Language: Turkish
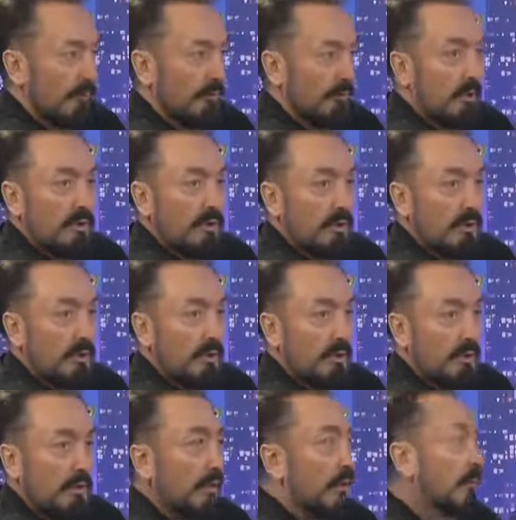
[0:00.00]
Maşallah.
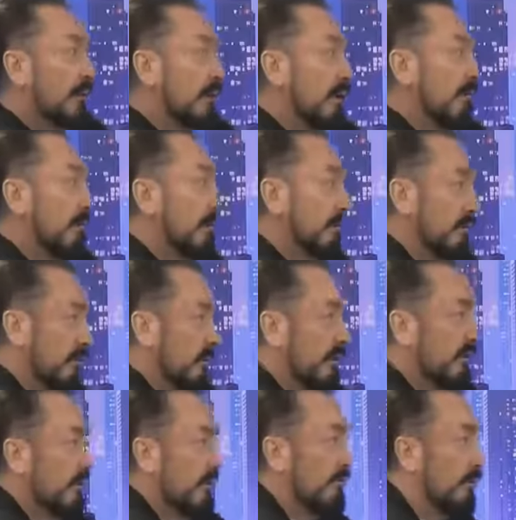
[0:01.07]
Ama tabii
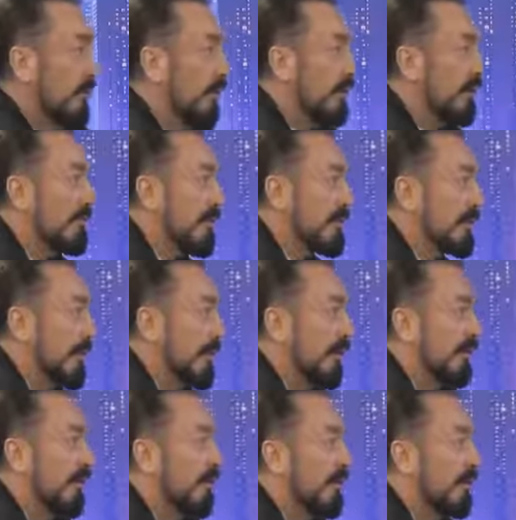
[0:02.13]
sezilmiyor ayrı mesele.
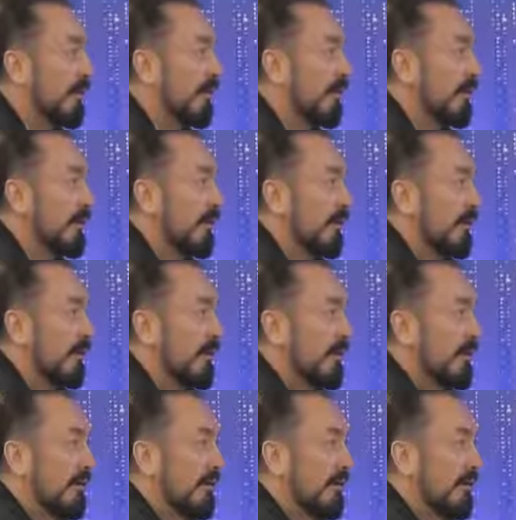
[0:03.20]
Sezilmiyor.